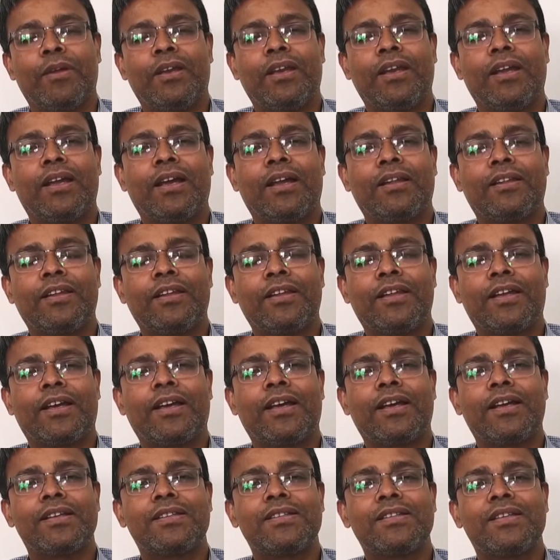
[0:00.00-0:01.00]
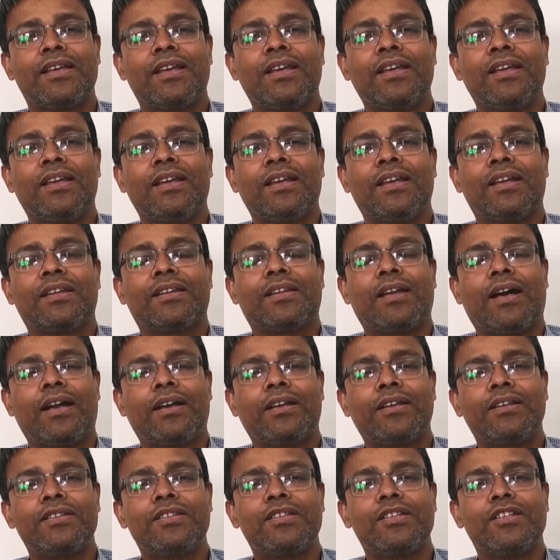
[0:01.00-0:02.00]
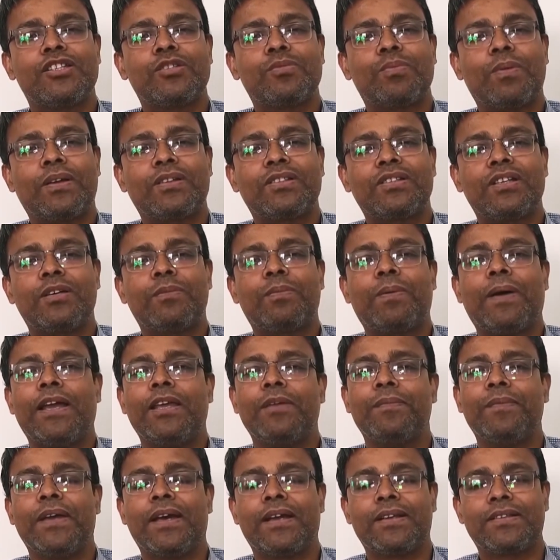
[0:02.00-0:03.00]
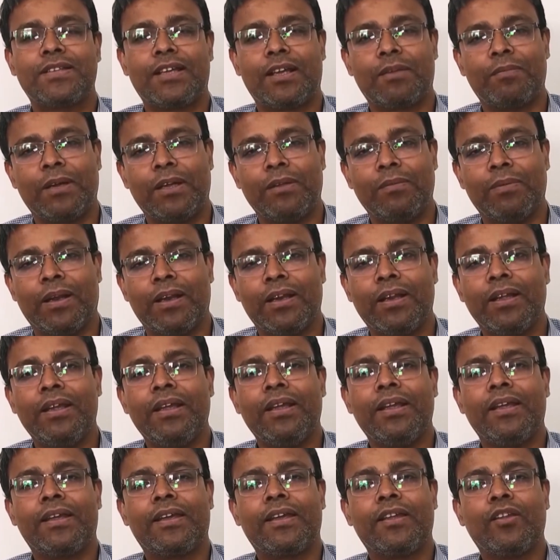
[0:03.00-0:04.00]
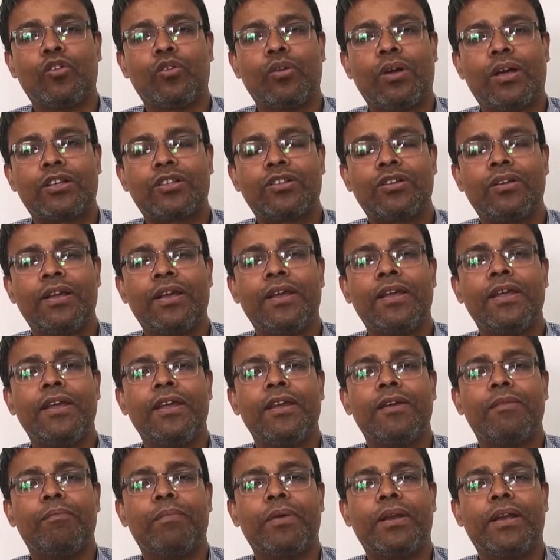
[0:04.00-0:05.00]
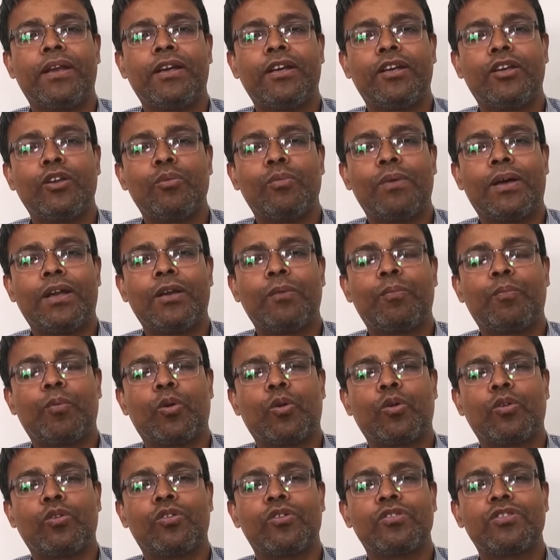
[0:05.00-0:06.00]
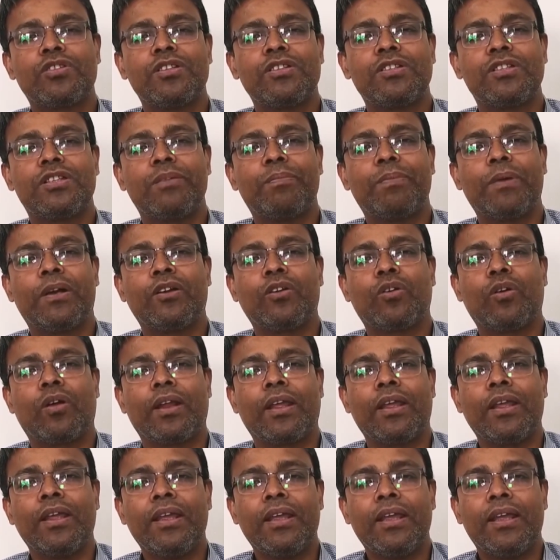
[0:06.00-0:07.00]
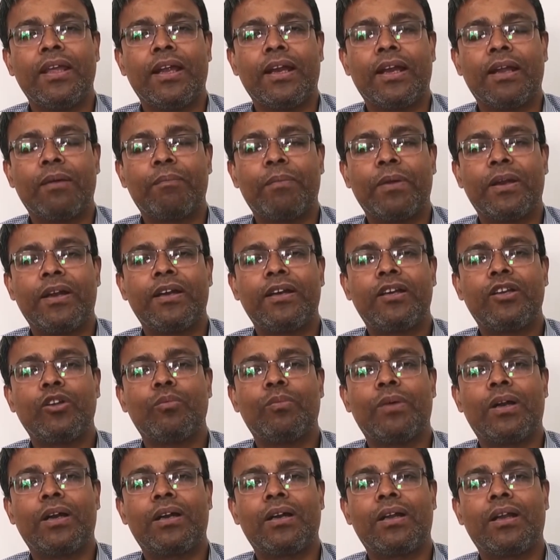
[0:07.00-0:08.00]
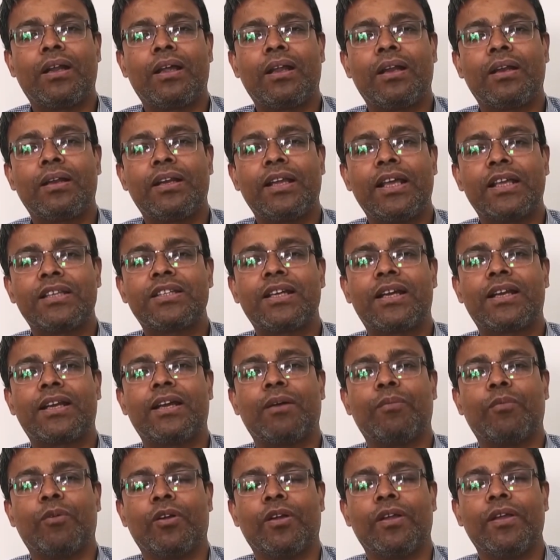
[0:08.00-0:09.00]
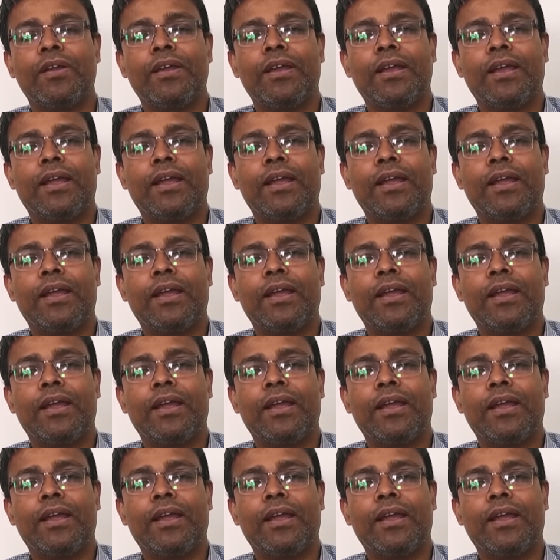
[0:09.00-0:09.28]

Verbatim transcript: আমেরিকাতে দেখা গেছে থার্টি সিক্স পার্সেন্ট ফাইভ ইয়ার সার্ভাইভাল কিন্তু আসলে ব্রেন টিউমারের প্রগনোসিস ডিপেন্ড করে এটা ব্রেন টিউমারটা নেচার কেমন